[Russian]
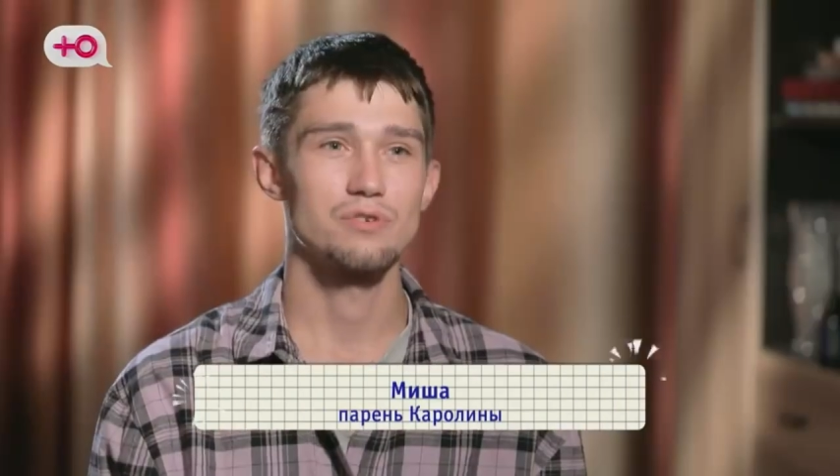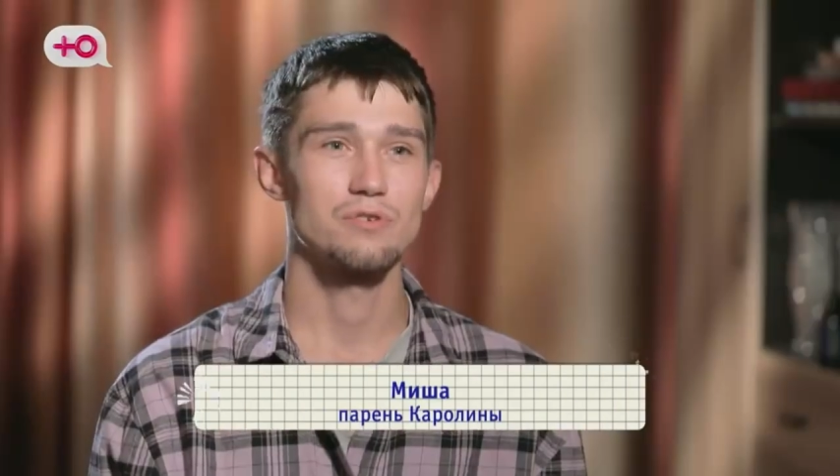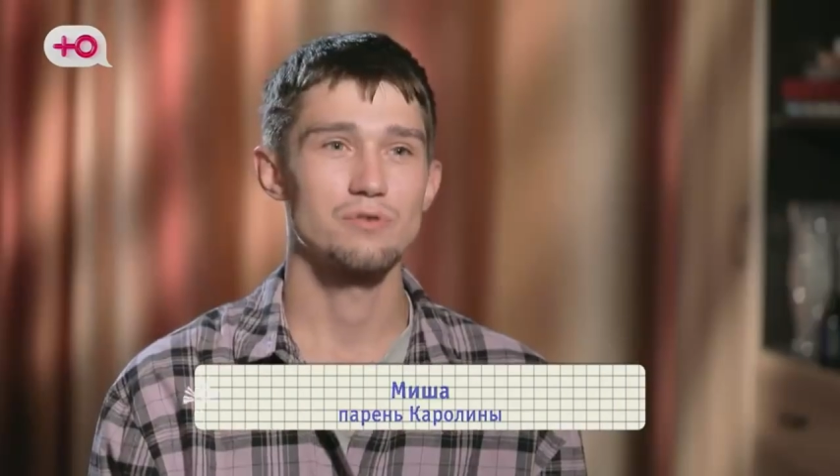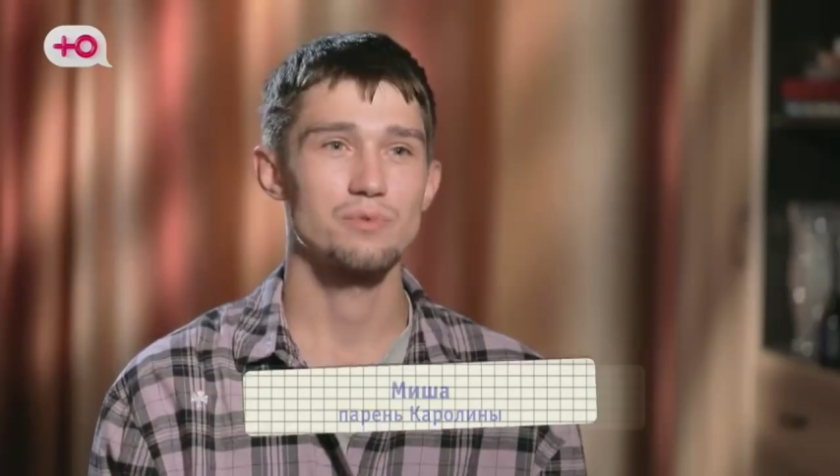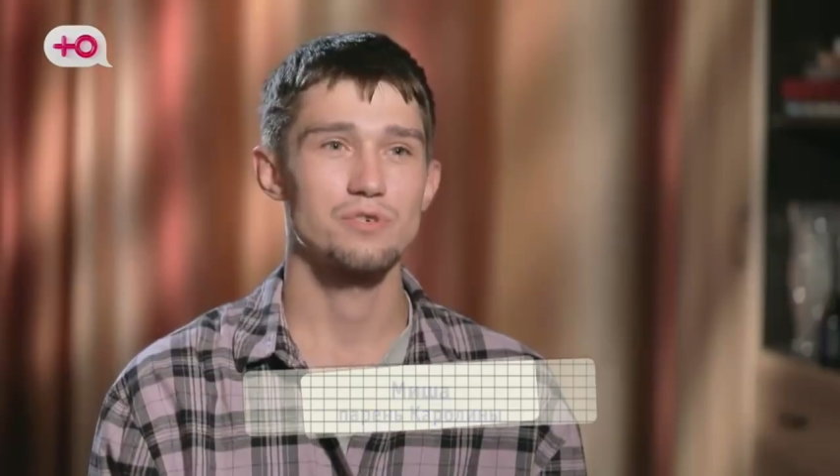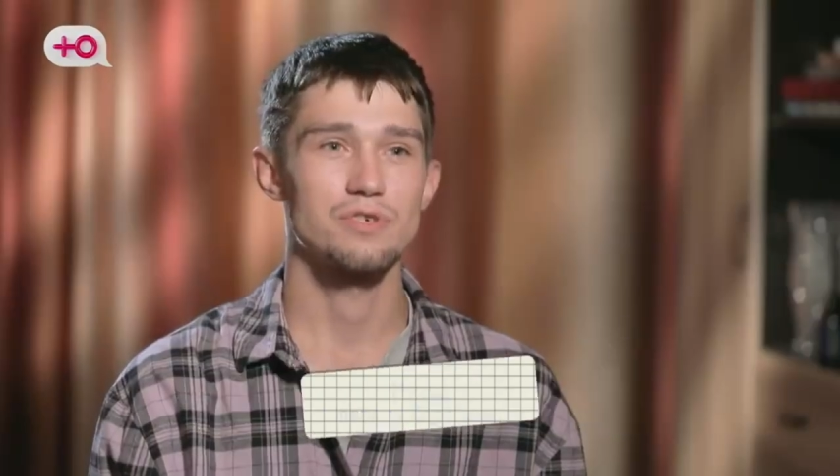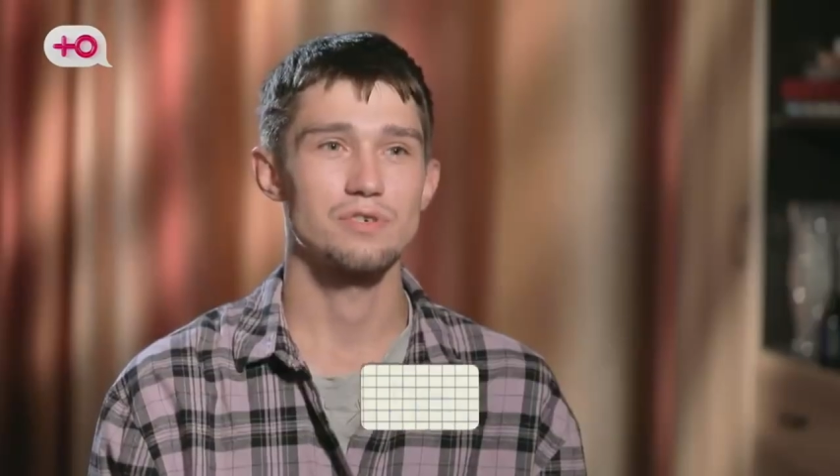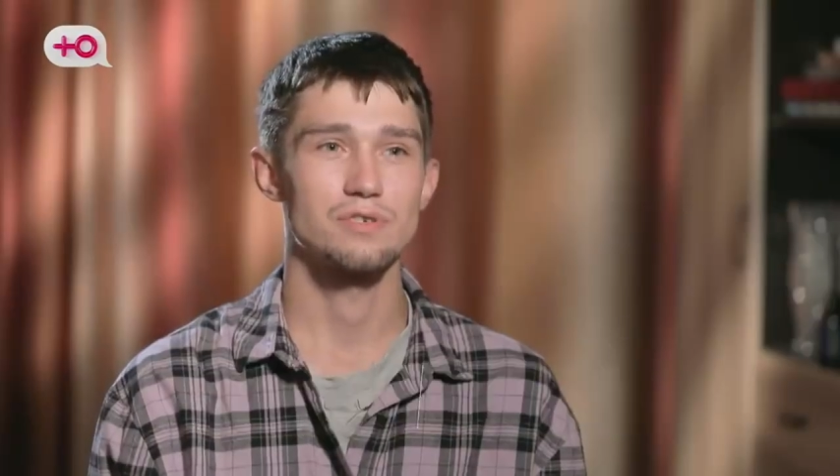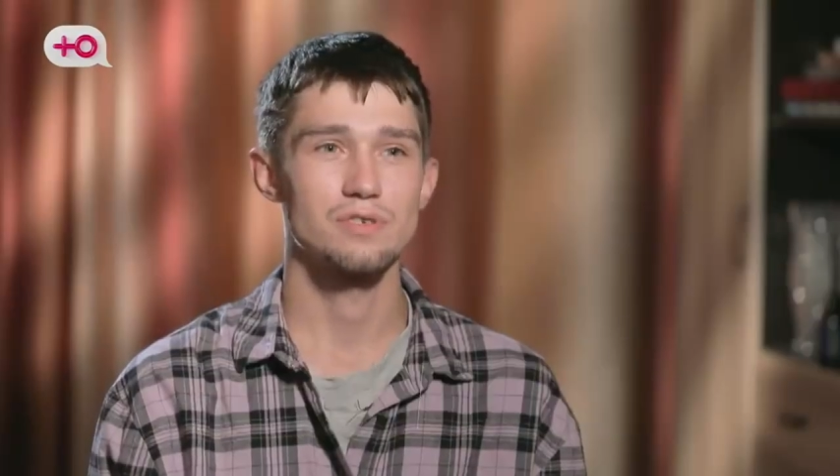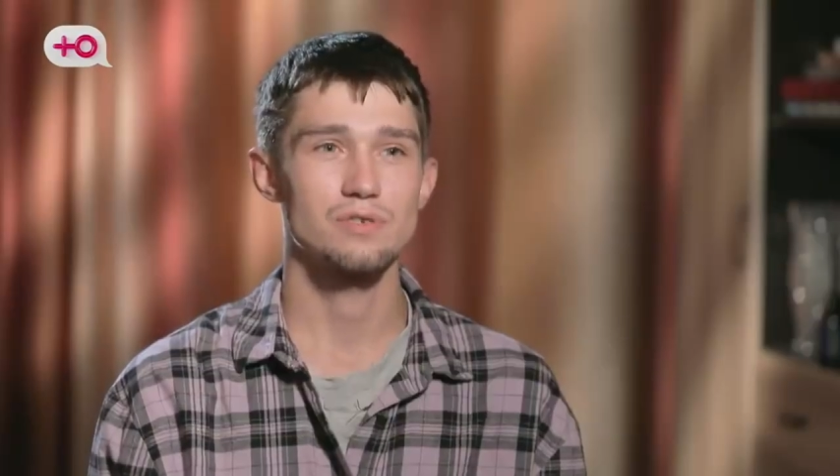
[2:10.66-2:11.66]
ее,
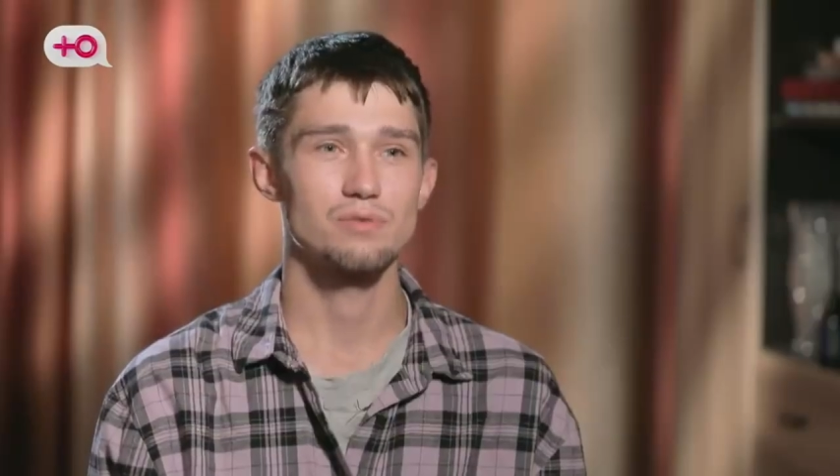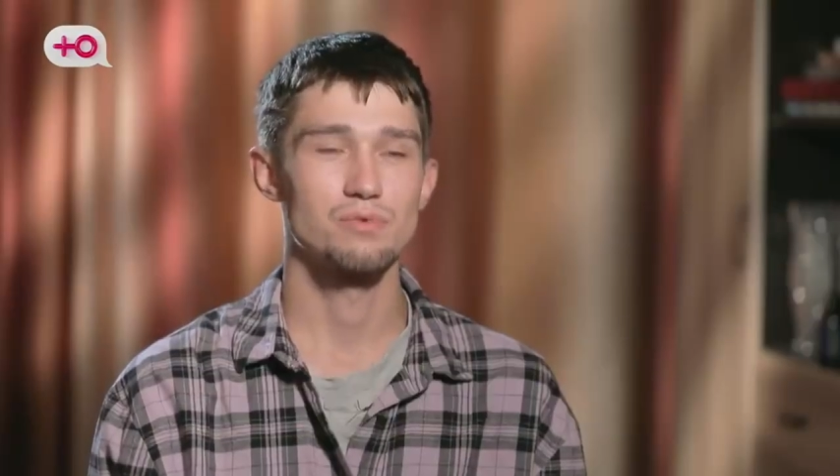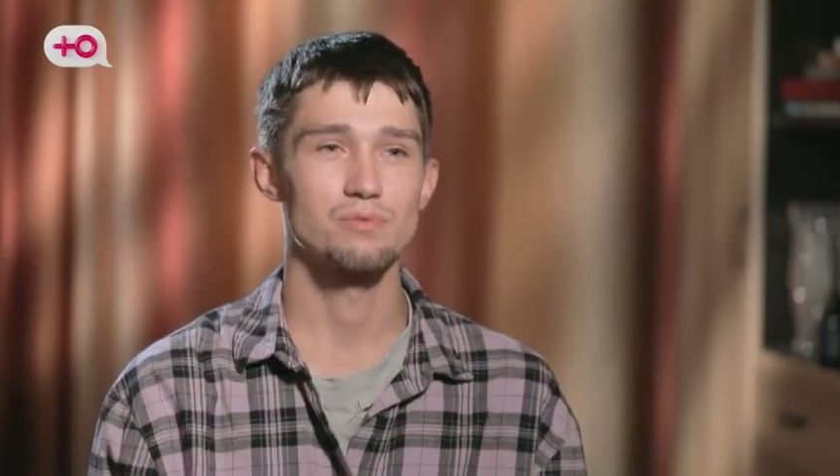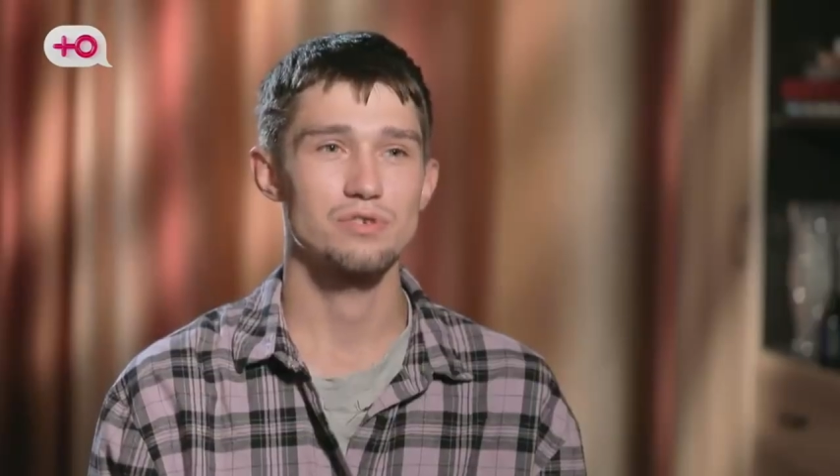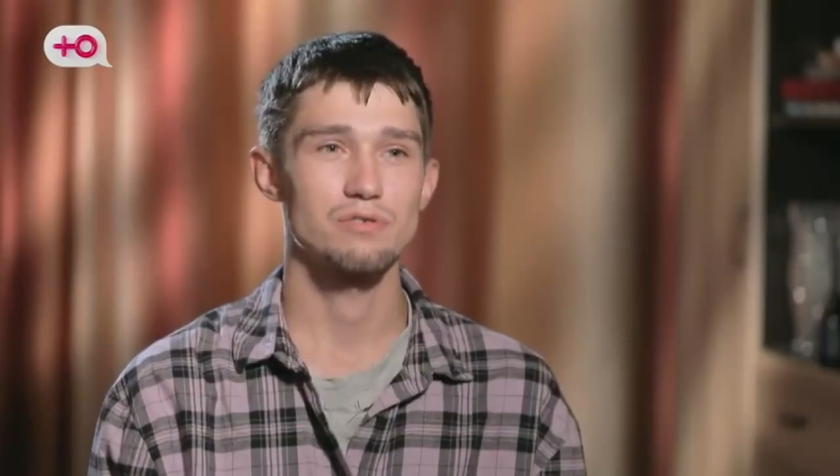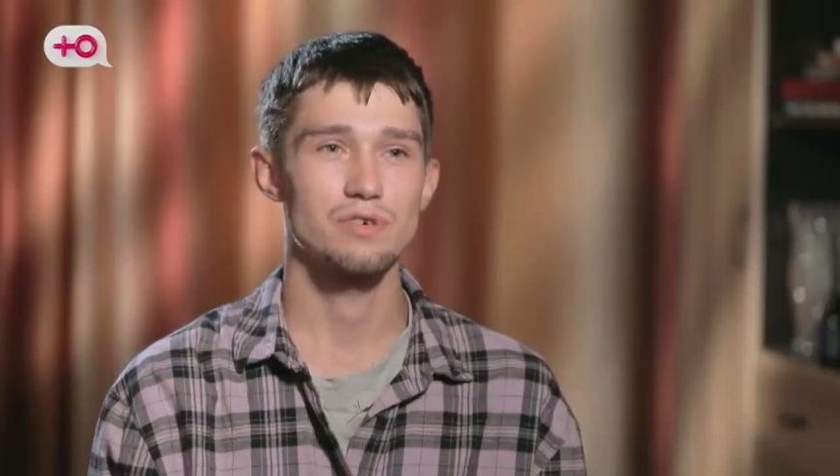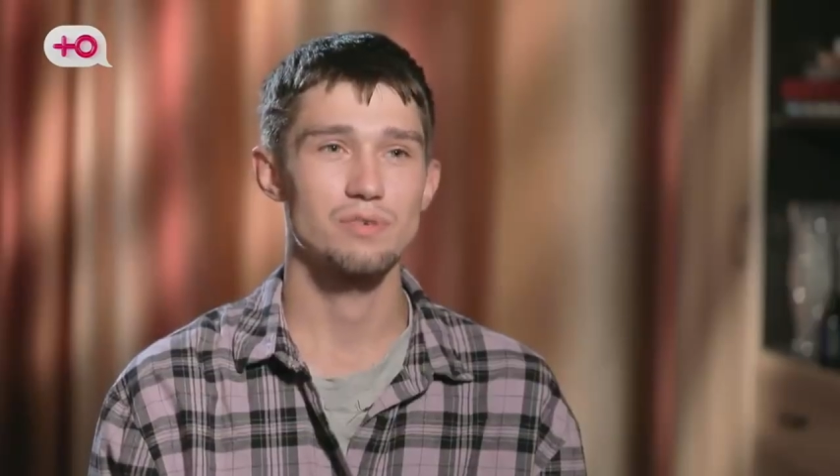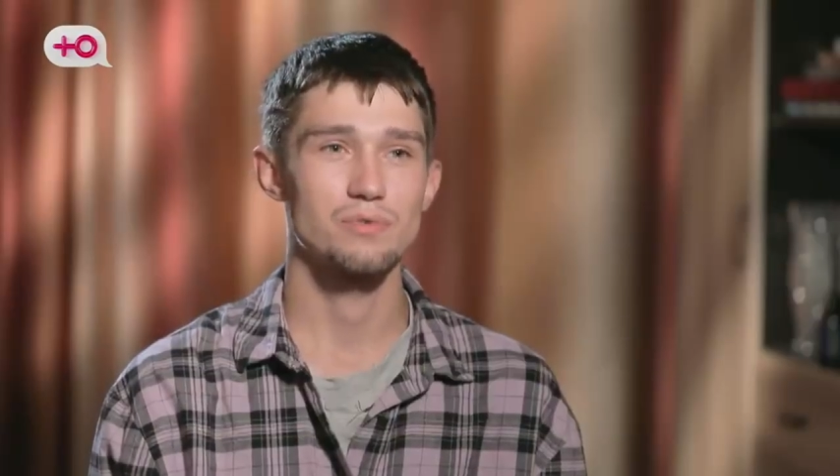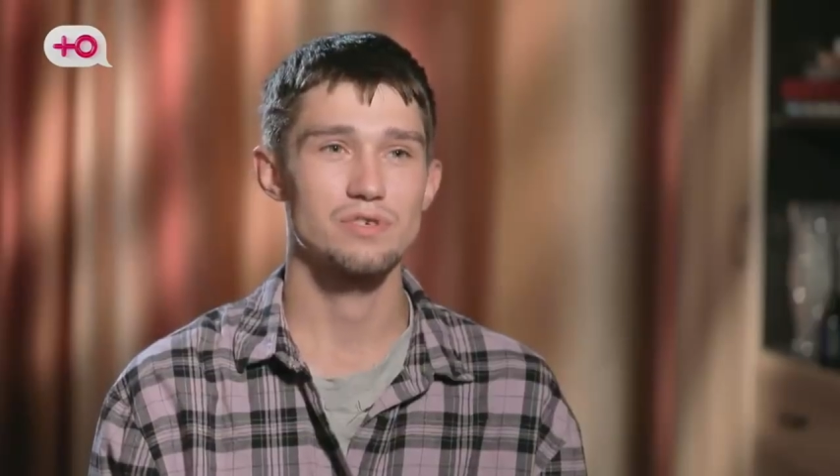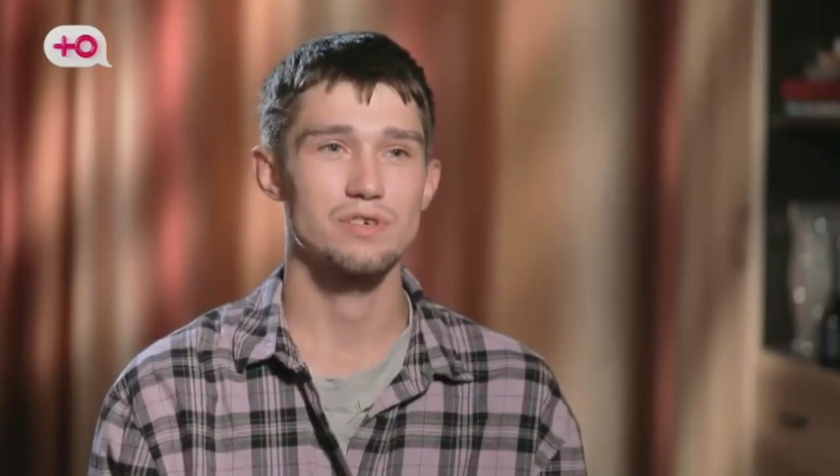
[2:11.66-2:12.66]
барабаны
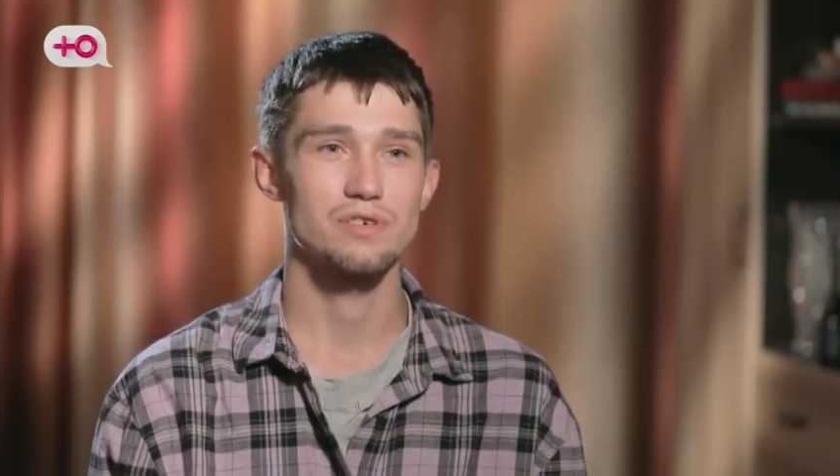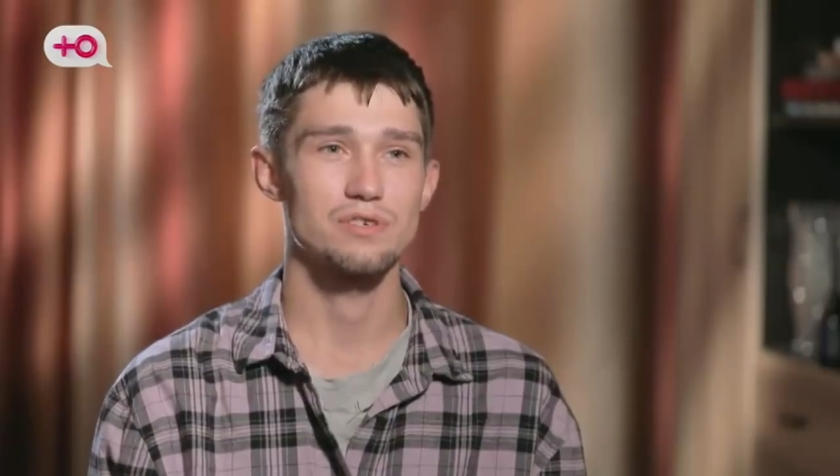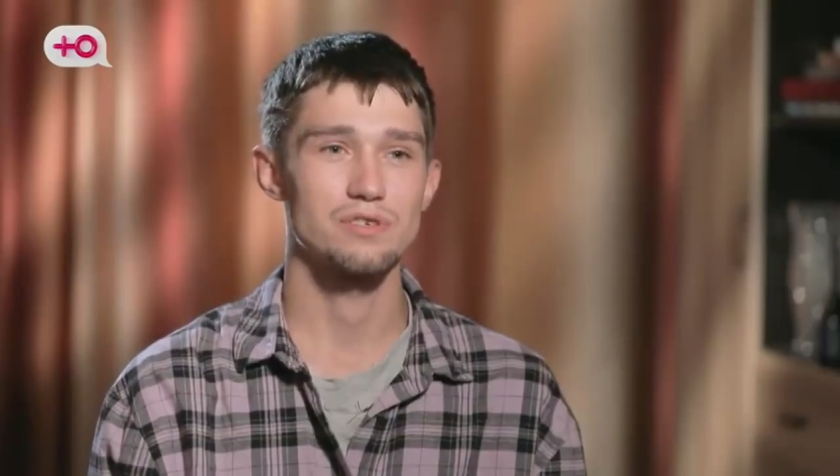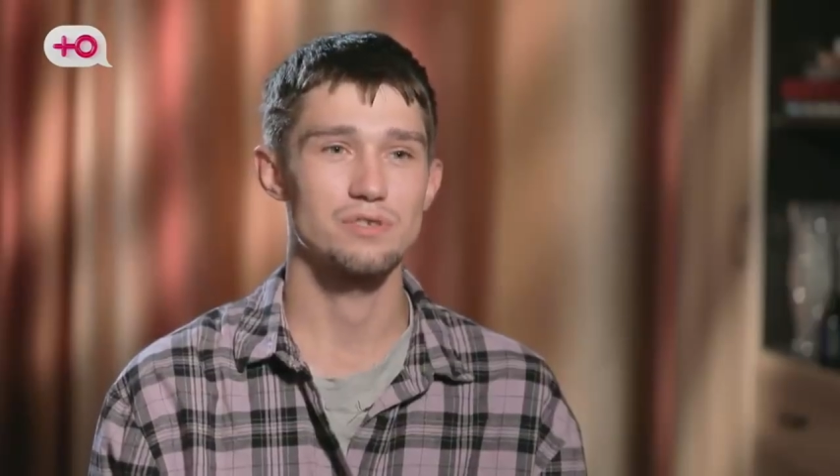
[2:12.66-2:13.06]
вот эти вот,